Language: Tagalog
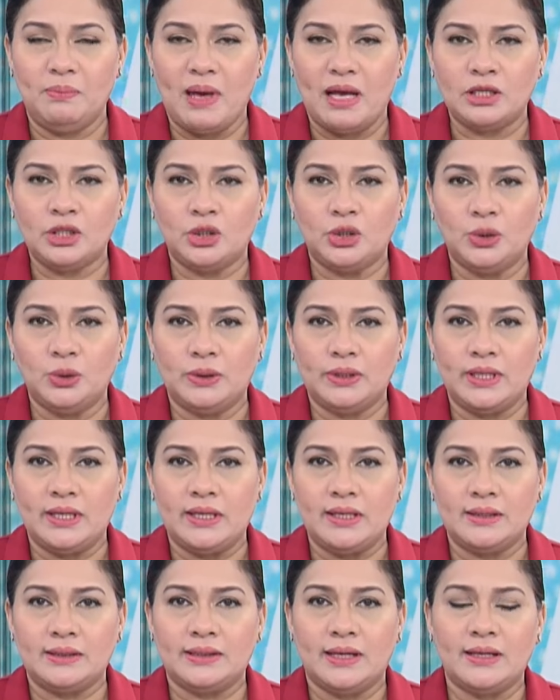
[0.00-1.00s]
mass
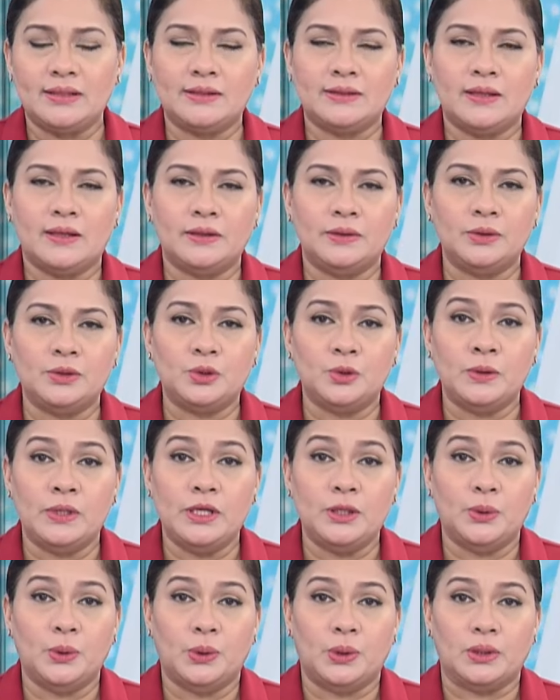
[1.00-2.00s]
shooting sa Estados
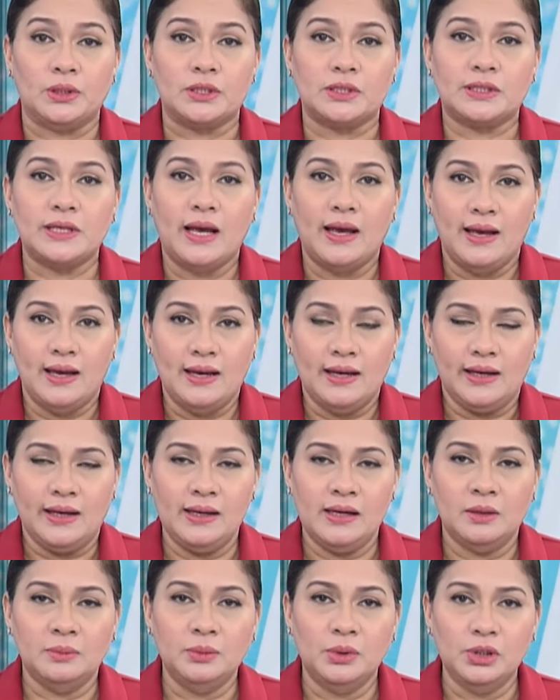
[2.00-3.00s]
Unidos.
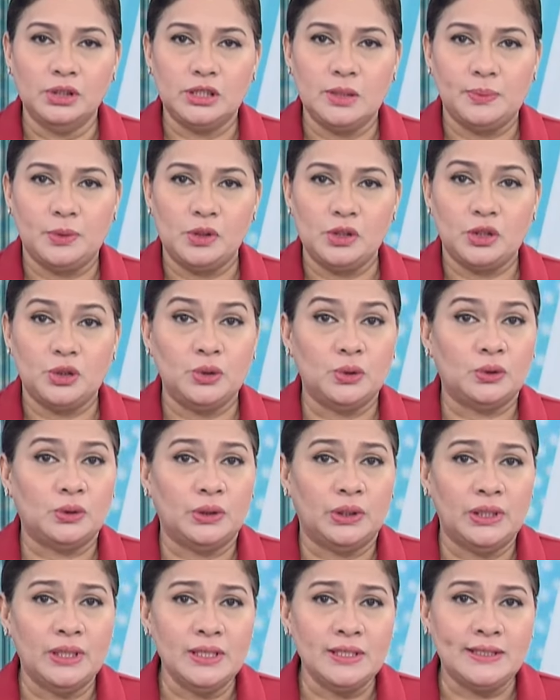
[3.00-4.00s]
Ilang multiple
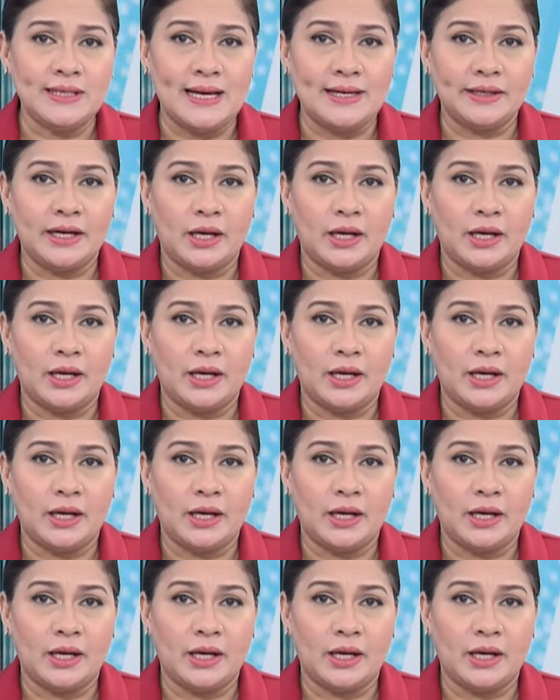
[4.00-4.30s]
shooters ang